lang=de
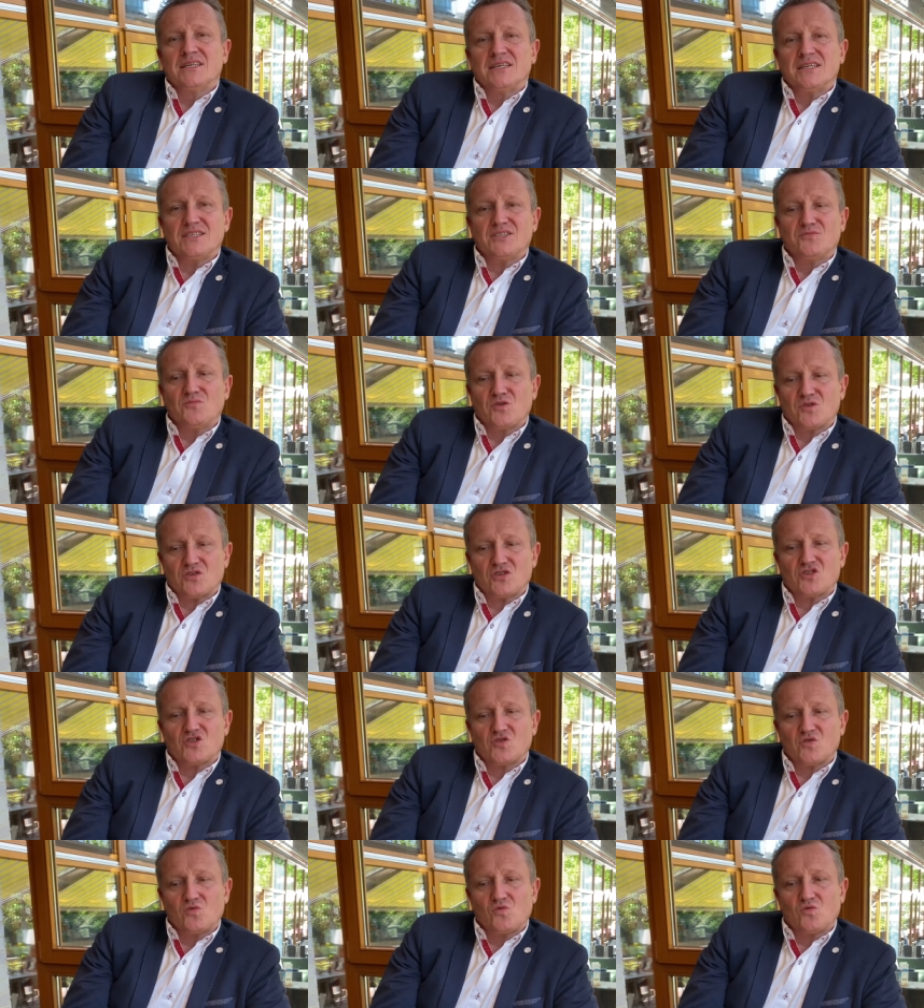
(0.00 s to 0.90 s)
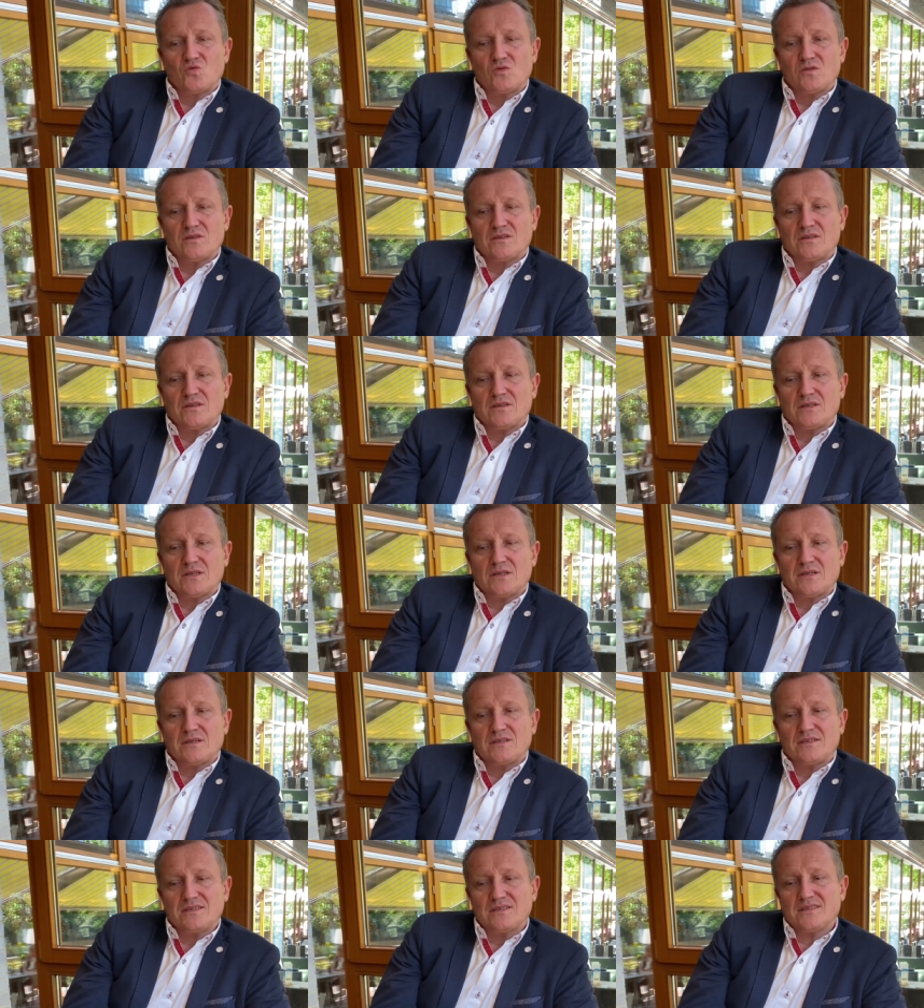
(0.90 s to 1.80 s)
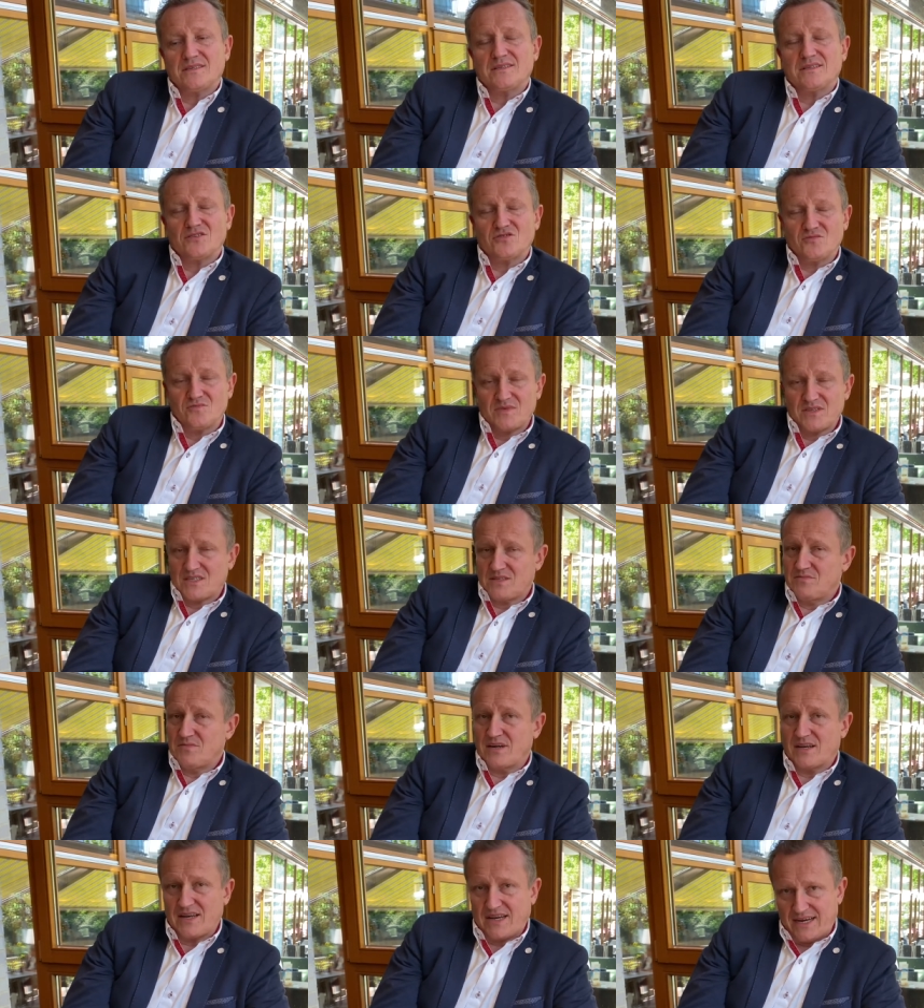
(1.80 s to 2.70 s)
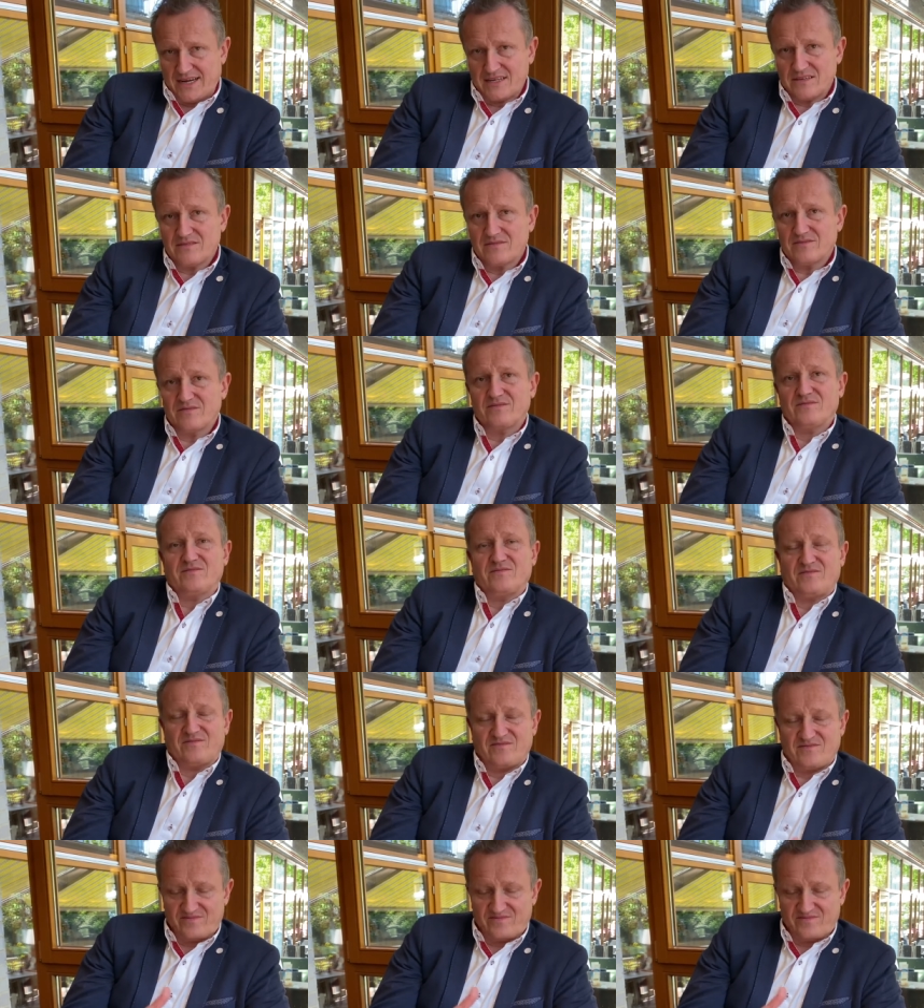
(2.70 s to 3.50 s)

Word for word: Ich möchte schon äh, dieses hier so ein bisschen begleiten,